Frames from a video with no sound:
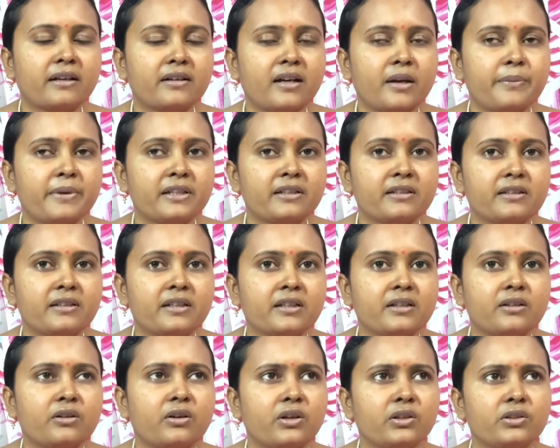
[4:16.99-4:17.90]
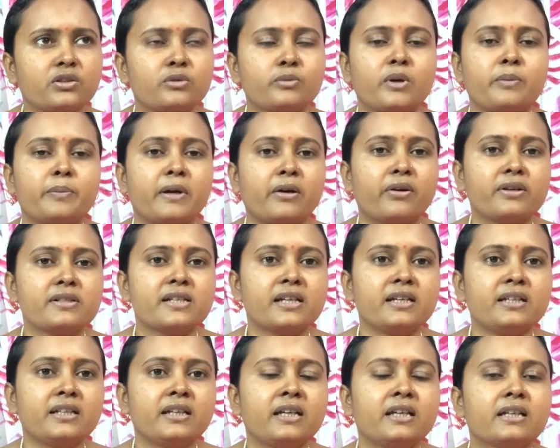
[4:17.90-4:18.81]
গ্রামের দিকে হয়তো বা পাওয়া
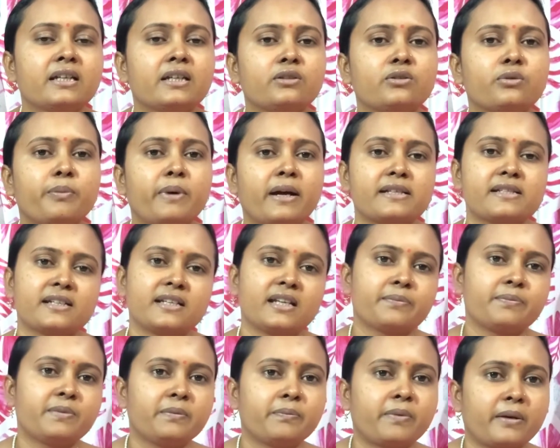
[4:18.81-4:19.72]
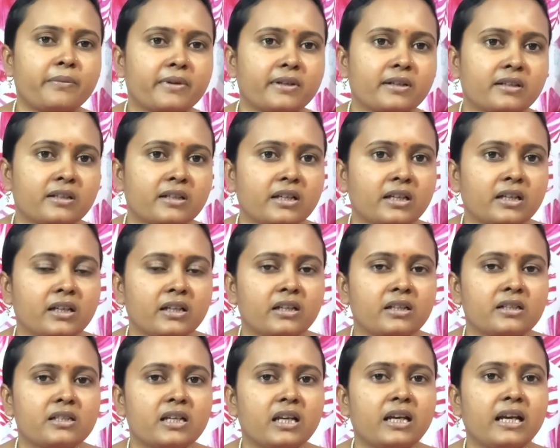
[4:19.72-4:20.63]
যায় কিন্তু বাজারে আপনি পাবেন
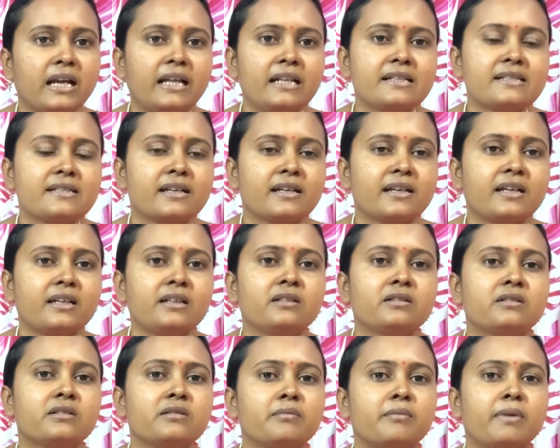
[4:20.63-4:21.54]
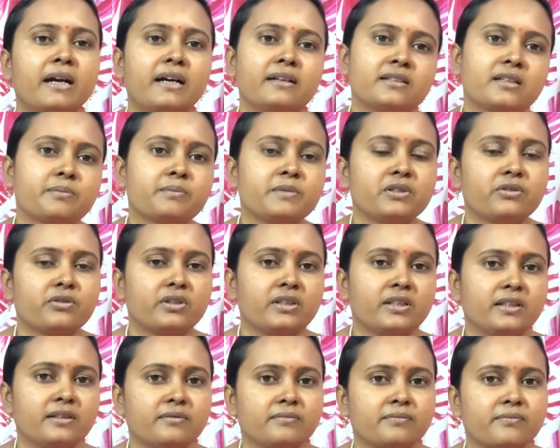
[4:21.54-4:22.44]
সেই লাল চালের ভাত আপনি ওকে
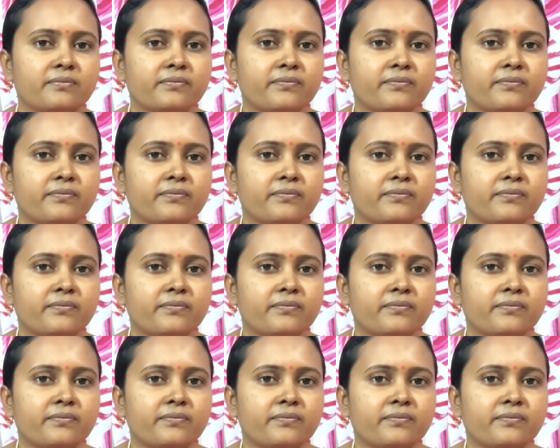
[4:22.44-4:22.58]
দিন